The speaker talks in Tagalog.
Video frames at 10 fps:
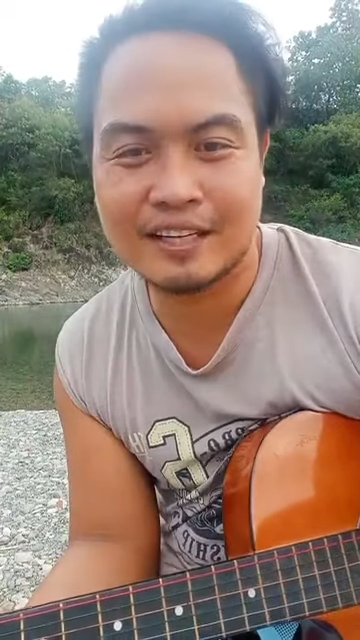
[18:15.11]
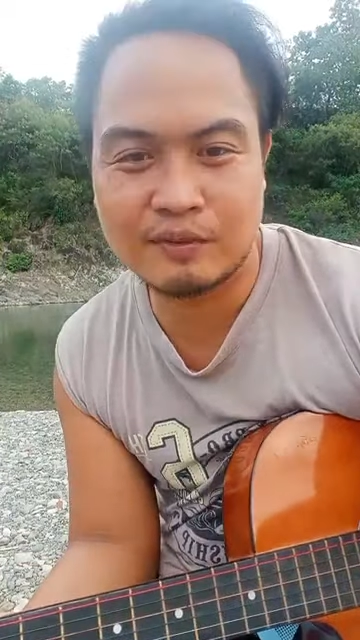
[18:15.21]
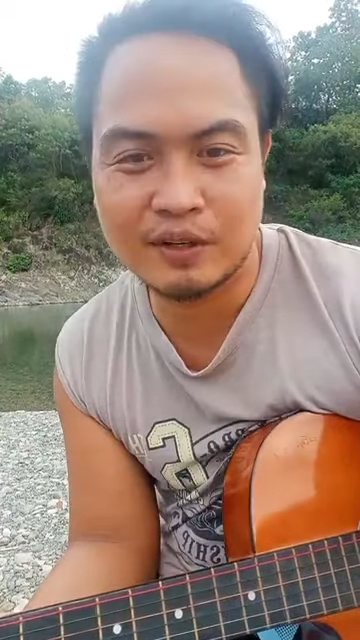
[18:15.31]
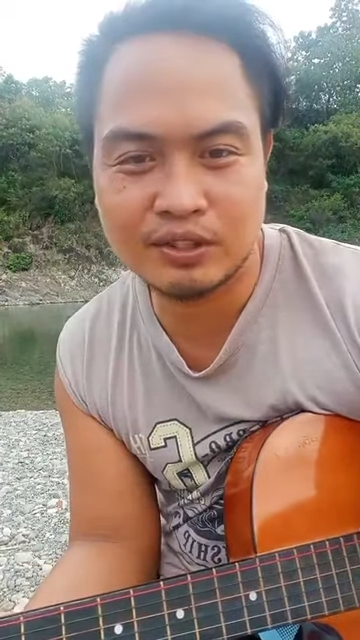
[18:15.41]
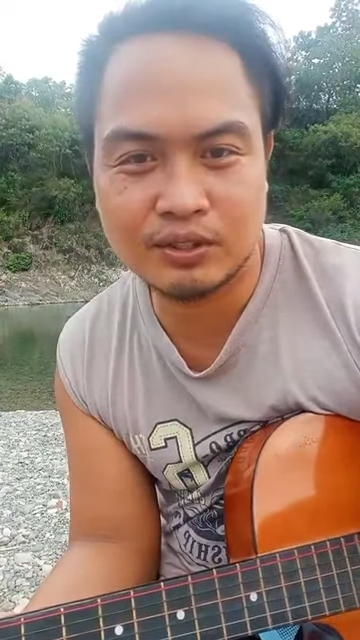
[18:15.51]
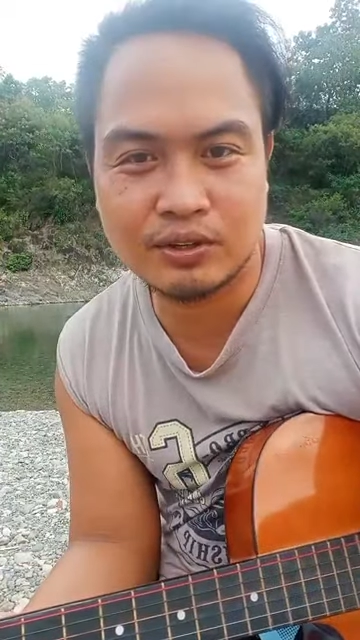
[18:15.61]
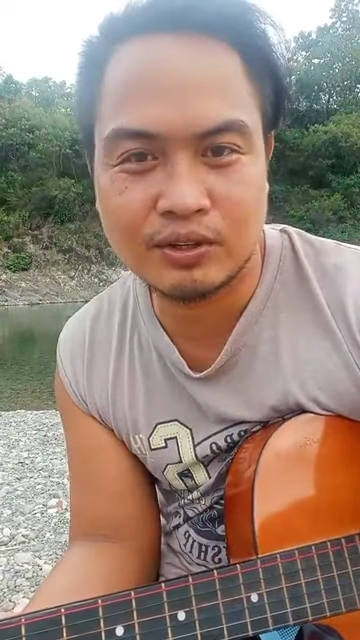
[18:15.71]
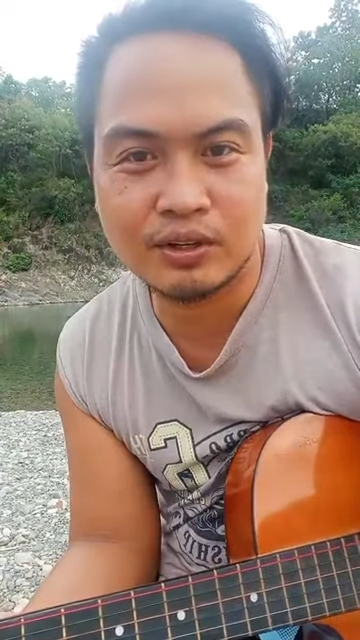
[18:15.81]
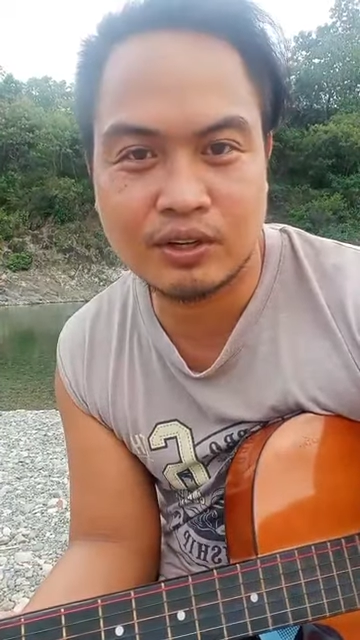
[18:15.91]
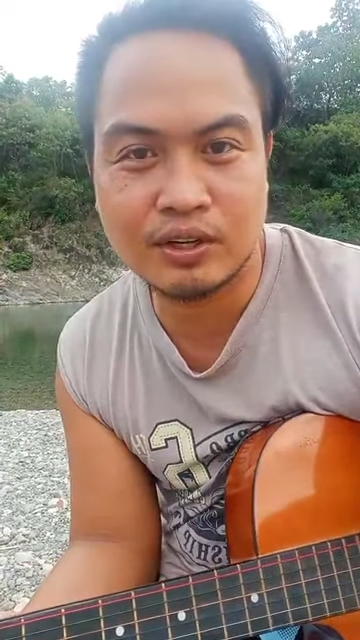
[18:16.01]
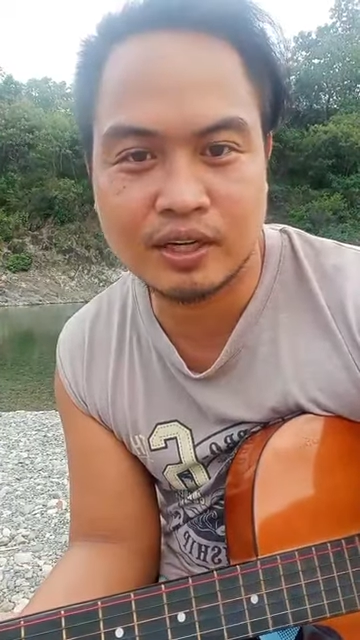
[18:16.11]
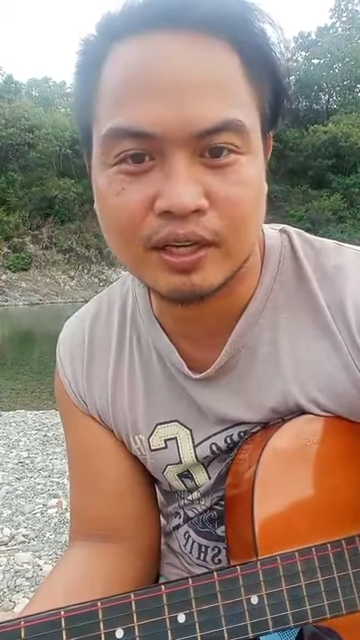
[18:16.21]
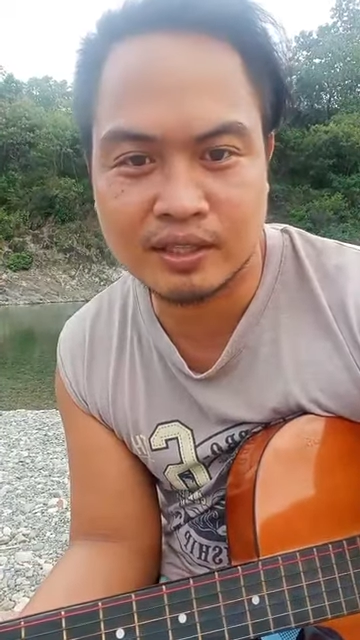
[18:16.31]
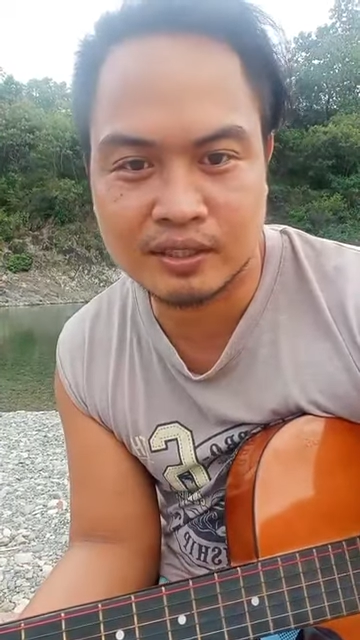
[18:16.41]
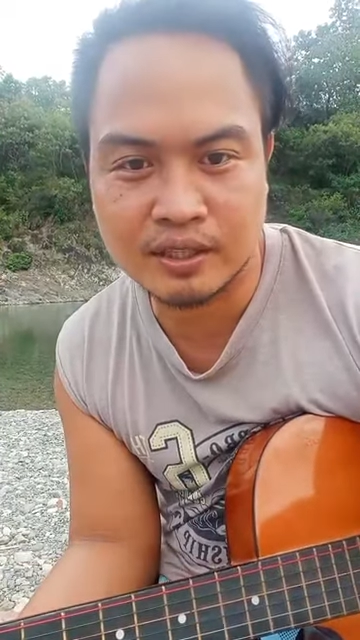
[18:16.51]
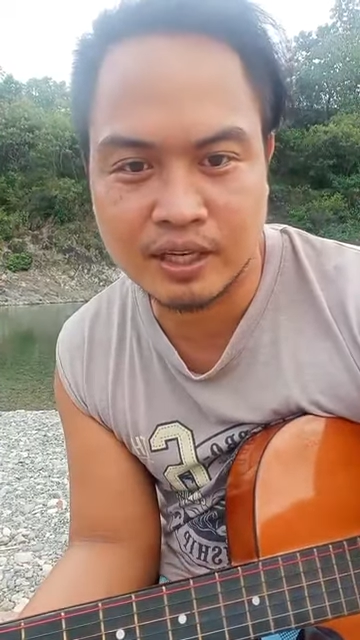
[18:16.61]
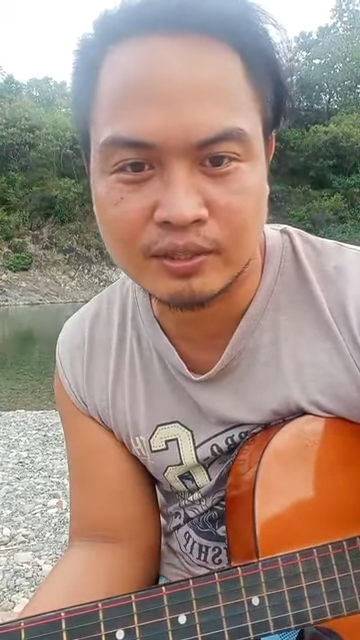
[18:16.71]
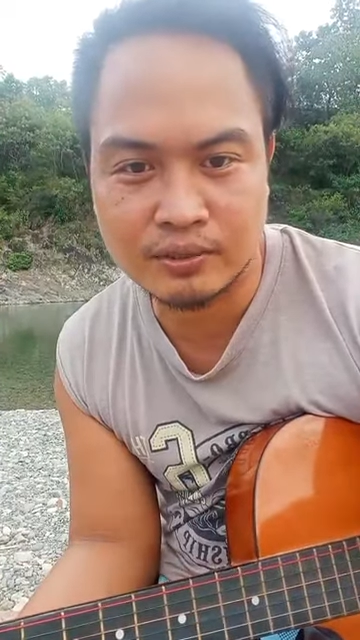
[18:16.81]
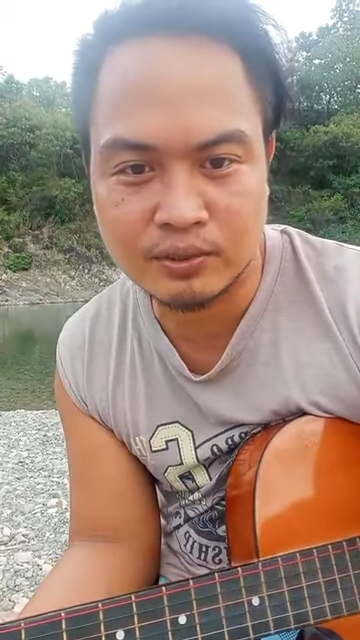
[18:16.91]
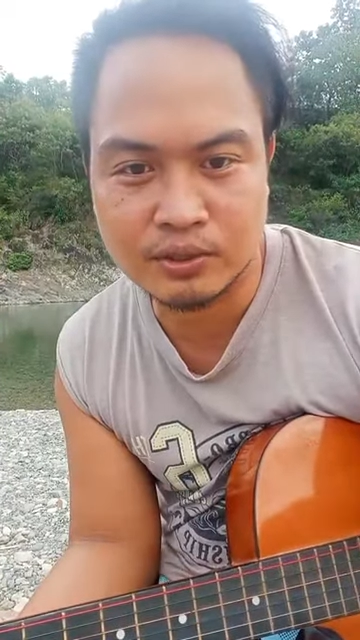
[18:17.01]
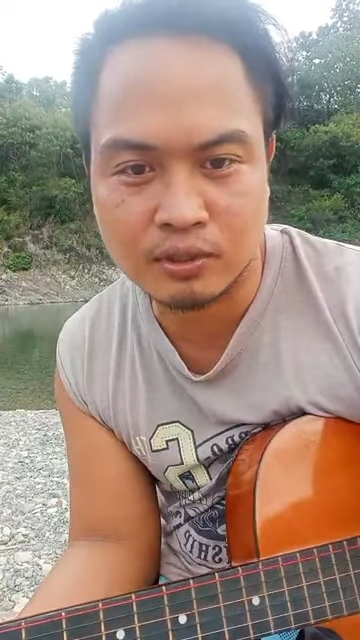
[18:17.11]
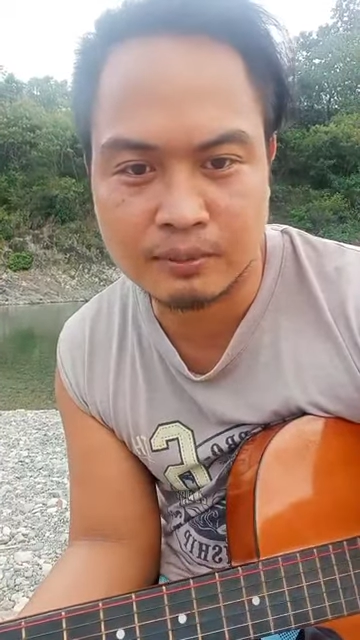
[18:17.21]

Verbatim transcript: God bless you all and thank you so